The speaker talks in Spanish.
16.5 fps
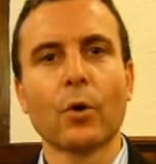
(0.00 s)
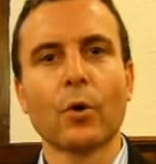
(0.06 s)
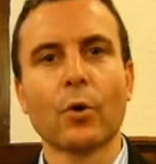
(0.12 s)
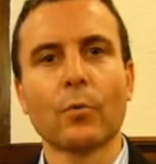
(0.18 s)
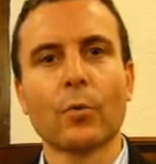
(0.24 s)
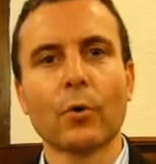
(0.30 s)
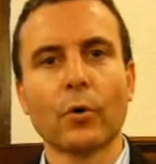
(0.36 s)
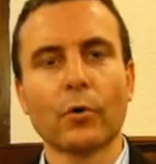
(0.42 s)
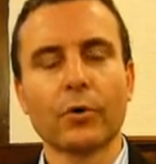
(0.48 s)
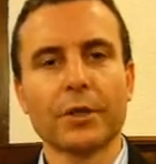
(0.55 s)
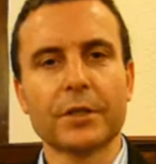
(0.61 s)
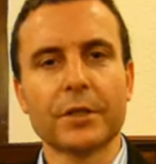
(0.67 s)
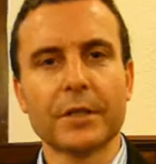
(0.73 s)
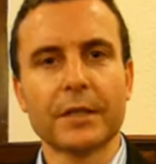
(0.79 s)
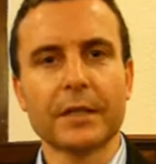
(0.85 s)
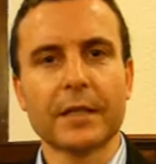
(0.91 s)
como con
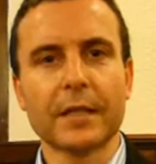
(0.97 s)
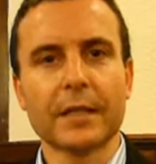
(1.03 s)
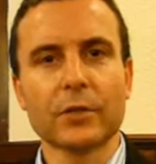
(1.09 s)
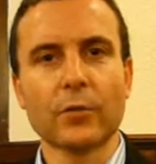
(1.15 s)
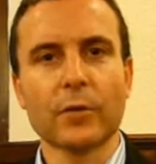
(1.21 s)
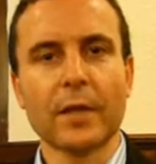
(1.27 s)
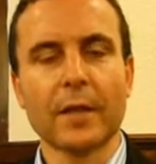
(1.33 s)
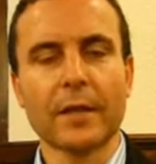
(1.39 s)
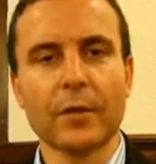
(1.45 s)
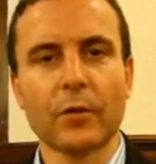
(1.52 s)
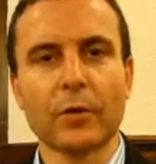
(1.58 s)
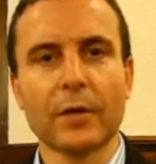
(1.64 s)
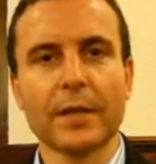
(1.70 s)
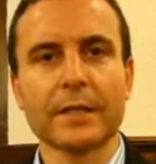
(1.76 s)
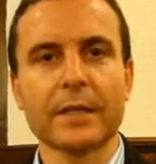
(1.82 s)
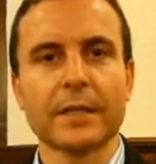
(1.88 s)
distintas
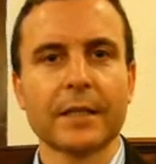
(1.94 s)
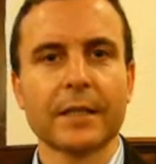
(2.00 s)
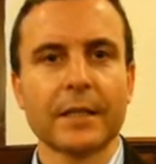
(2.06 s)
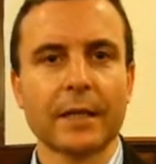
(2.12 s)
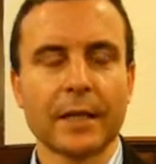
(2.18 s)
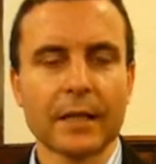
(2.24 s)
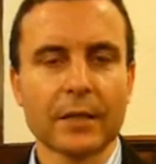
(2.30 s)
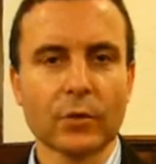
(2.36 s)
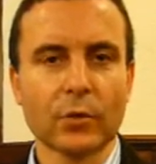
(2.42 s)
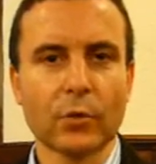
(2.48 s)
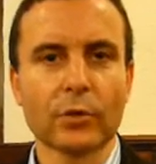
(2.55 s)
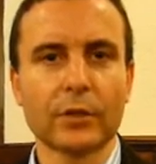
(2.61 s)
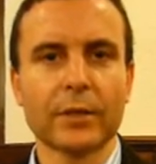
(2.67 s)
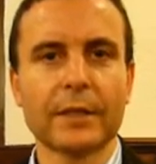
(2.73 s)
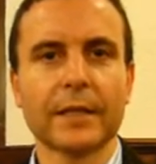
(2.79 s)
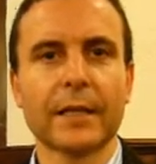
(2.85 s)
asociaciones, las
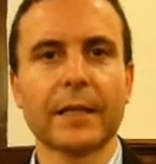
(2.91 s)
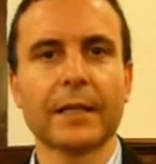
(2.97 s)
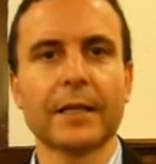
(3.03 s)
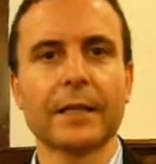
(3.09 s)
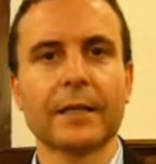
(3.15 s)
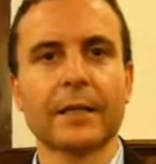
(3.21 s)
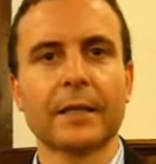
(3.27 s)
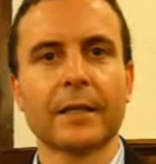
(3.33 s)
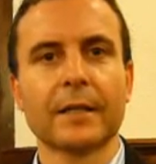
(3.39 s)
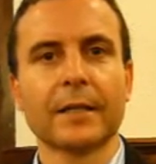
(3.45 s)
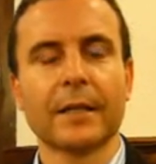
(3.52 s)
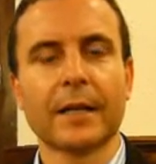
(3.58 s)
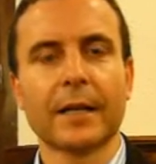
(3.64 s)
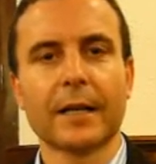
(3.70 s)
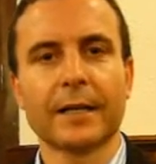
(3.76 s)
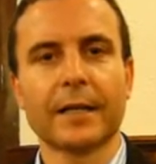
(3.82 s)
Cortes de aquí,
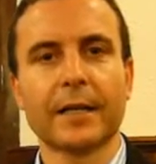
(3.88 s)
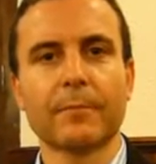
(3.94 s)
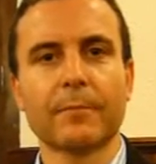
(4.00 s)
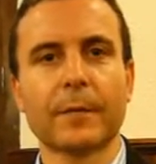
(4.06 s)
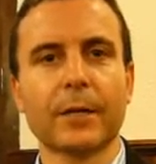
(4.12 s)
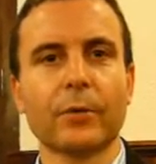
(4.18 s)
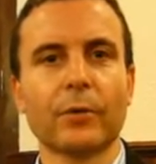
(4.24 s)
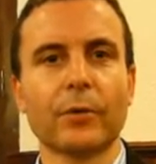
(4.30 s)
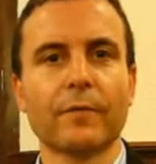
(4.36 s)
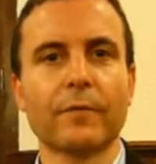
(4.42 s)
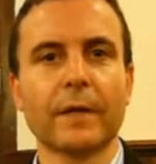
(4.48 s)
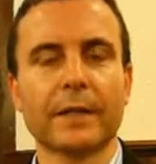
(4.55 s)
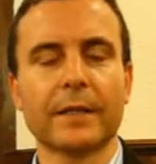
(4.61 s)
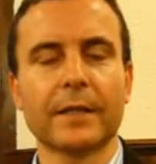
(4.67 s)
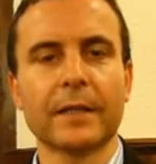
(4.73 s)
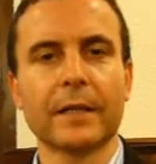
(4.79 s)
la Reina Mayor
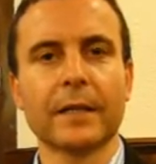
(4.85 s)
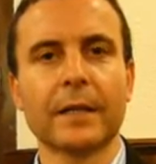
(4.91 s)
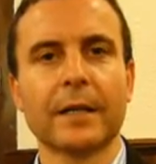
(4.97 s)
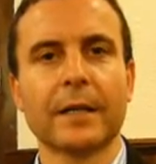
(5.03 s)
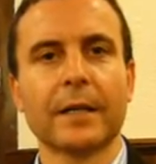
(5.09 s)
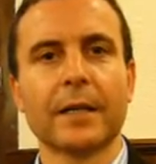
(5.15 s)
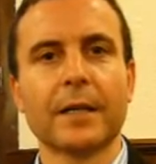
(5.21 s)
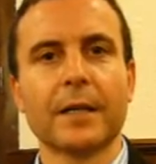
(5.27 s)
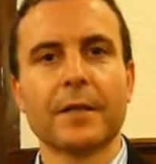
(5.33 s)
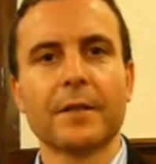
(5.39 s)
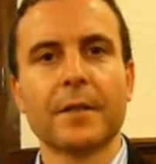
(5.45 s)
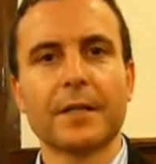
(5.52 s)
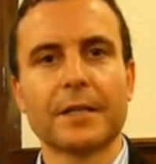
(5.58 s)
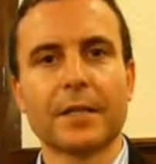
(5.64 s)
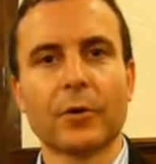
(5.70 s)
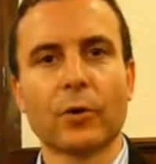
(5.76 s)
Infantil
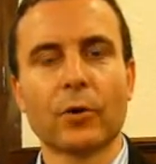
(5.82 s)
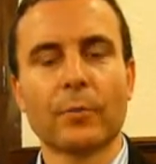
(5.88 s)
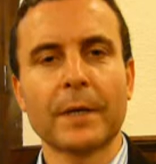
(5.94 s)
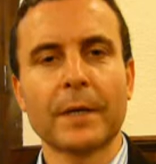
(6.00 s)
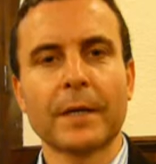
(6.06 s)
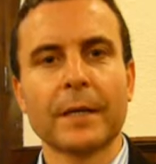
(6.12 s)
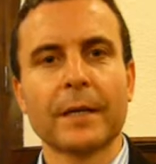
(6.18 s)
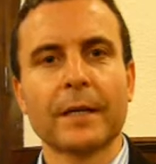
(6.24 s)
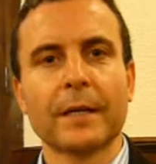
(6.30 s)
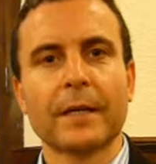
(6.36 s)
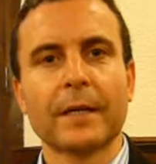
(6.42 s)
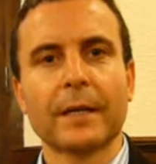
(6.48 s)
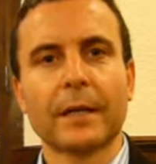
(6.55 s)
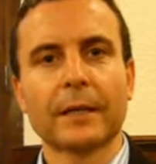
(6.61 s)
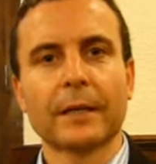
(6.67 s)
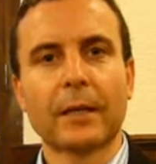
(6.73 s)
de Segorbe
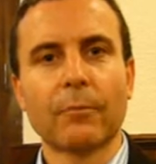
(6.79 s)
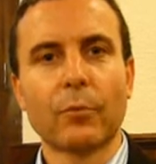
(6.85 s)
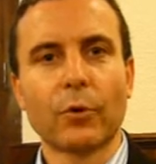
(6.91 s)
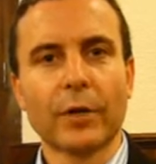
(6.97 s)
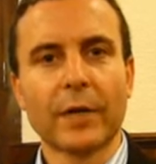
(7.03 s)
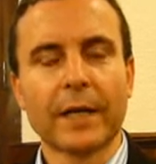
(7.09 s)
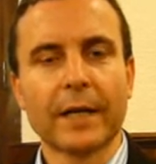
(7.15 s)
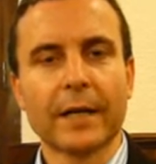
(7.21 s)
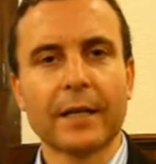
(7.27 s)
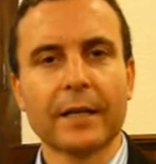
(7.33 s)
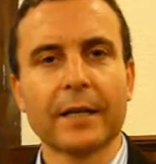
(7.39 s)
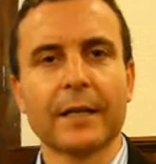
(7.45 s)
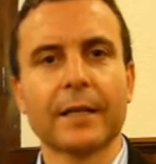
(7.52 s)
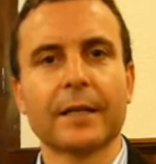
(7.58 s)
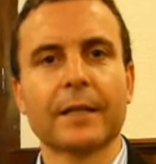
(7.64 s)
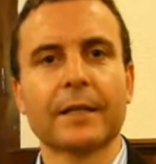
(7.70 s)
la tamborica
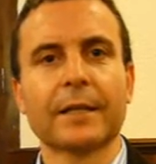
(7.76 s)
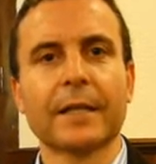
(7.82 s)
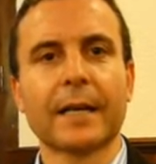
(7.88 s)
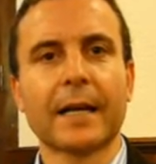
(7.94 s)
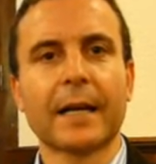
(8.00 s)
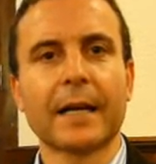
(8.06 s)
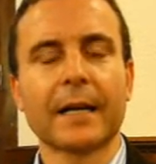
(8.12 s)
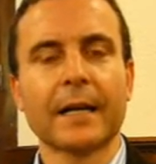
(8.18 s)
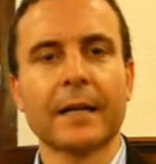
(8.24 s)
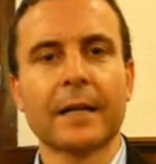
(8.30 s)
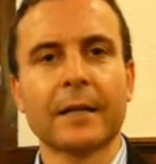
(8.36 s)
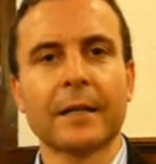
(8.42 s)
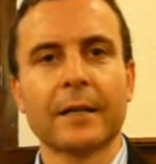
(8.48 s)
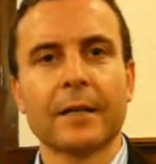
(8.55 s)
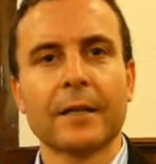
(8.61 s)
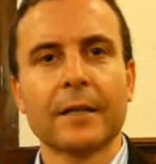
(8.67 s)
de,
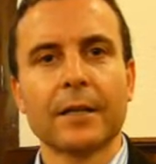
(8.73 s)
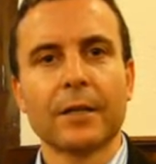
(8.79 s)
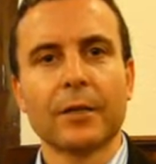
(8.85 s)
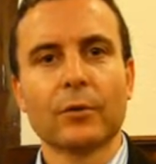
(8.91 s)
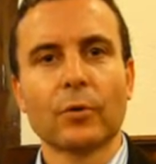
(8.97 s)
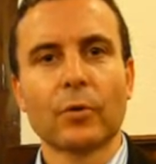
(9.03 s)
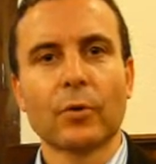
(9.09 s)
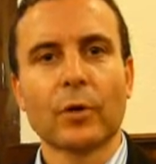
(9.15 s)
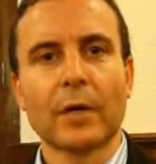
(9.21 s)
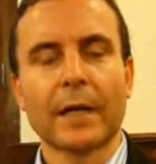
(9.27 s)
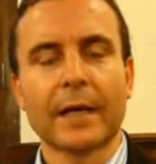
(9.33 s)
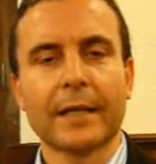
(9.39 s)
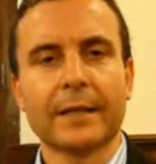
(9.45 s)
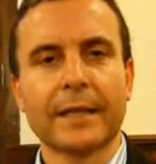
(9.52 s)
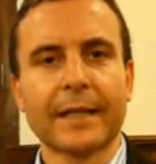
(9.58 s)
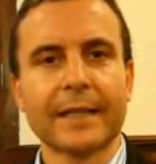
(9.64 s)
Cárrica y toda la
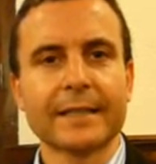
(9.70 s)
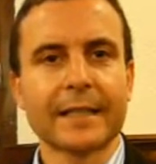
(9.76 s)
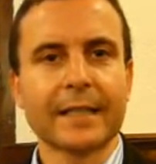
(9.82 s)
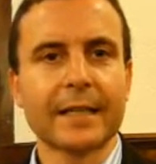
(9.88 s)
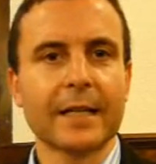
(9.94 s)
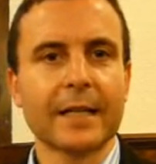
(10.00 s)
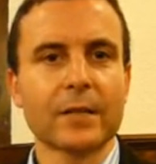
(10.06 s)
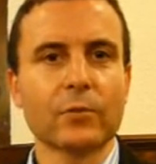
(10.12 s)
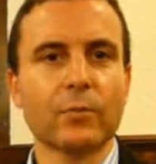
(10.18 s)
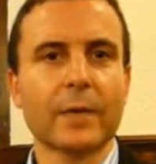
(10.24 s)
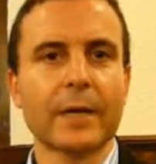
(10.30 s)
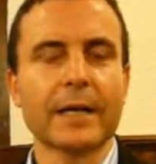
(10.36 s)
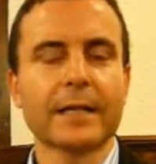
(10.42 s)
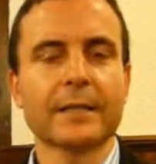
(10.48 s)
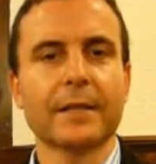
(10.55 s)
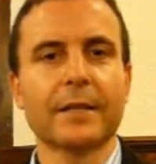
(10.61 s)
gente que se quiera
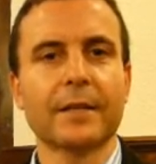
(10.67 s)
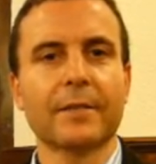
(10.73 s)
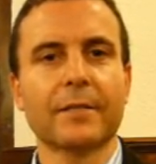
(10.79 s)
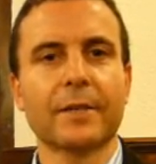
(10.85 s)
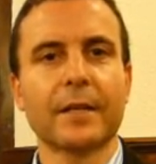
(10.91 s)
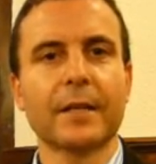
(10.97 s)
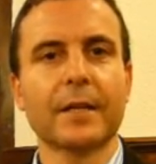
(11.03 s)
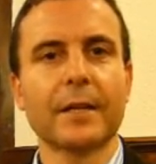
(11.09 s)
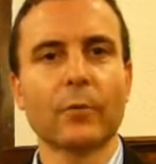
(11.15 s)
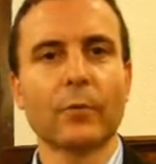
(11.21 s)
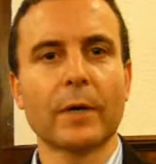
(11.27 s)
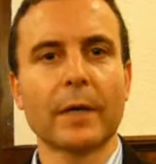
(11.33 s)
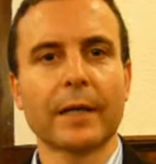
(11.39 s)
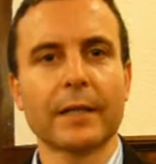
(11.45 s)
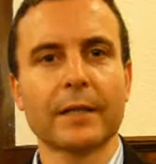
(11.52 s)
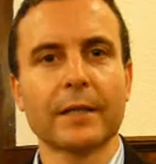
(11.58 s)
sumar a este desfile
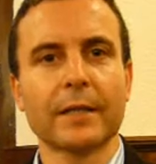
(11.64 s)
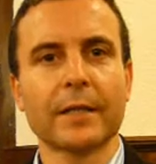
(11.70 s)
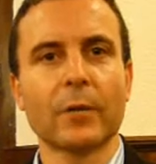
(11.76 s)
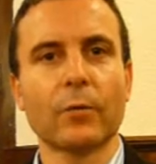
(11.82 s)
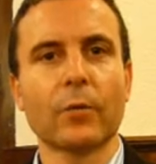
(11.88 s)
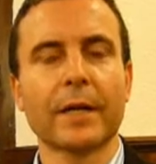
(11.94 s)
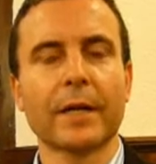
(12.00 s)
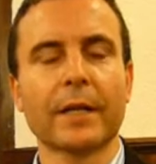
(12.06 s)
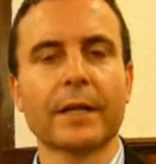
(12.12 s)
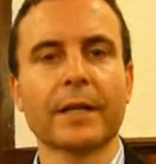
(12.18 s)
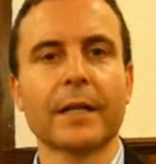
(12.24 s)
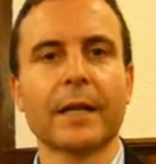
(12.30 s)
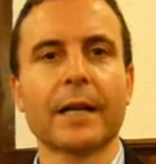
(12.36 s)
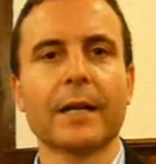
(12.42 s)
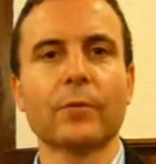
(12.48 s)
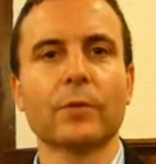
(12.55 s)
inaugural que tendrá lugar
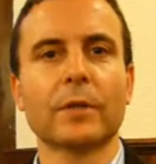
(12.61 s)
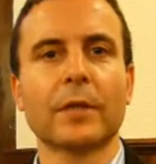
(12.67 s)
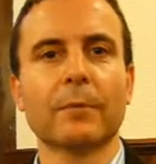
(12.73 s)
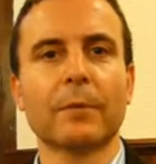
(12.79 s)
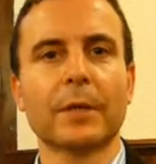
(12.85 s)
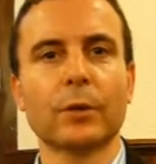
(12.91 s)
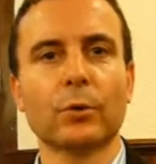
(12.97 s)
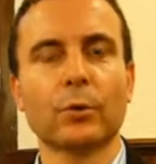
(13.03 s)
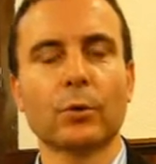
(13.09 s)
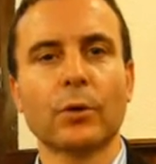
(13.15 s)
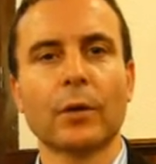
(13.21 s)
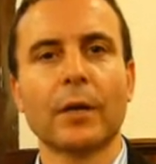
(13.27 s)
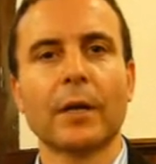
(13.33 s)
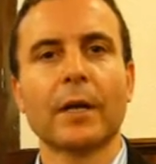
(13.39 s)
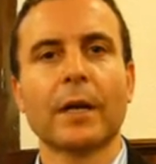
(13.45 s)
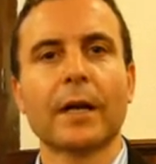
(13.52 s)
desde el ayuntamiento
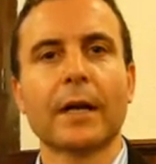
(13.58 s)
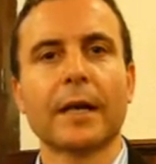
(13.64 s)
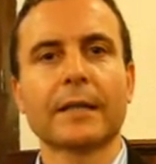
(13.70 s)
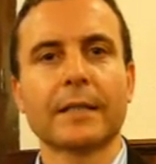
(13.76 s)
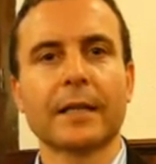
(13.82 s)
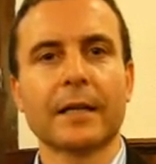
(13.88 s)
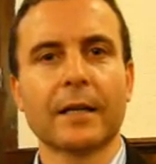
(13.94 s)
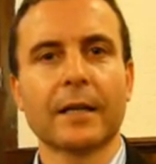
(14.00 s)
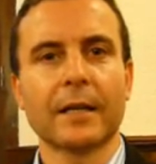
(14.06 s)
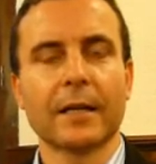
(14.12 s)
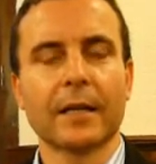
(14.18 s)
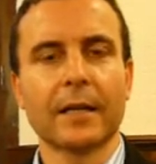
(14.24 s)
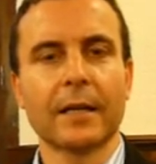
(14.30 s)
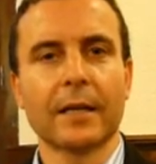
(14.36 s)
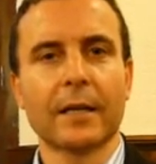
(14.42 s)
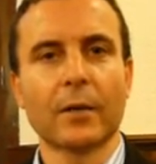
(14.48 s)
hasta
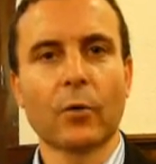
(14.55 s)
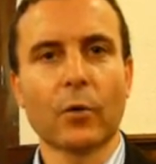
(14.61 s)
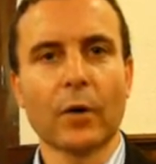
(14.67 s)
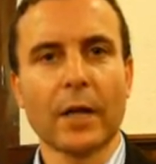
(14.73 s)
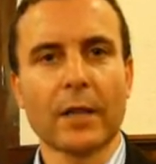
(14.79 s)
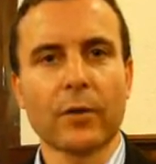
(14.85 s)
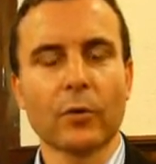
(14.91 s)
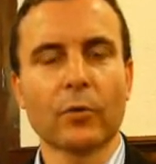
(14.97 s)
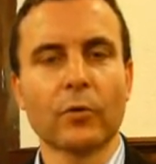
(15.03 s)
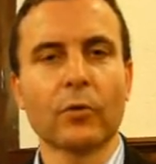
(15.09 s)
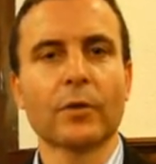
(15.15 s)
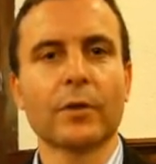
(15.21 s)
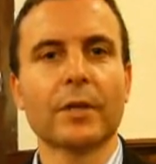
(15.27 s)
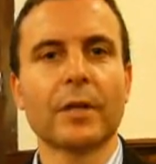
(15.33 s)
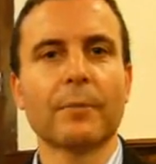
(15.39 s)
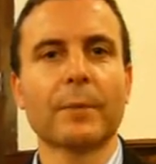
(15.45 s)
el
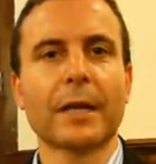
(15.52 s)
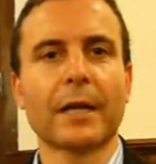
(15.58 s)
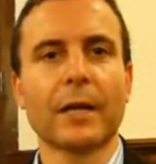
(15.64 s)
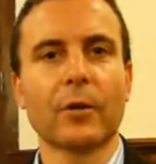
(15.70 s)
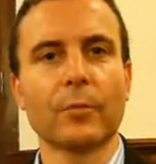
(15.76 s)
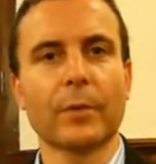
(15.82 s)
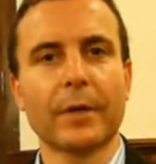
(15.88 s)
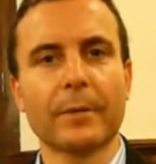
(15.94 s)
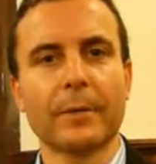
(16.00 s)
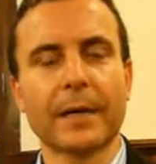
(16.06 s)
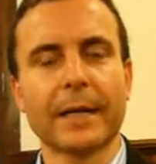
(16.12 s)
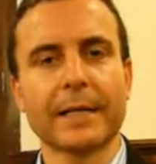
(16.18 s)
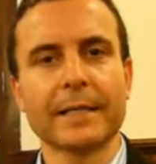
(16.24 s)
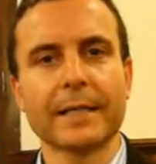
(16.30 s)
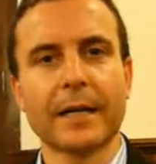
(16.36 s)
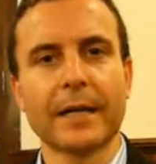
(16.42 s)
corazón del mercado medieval que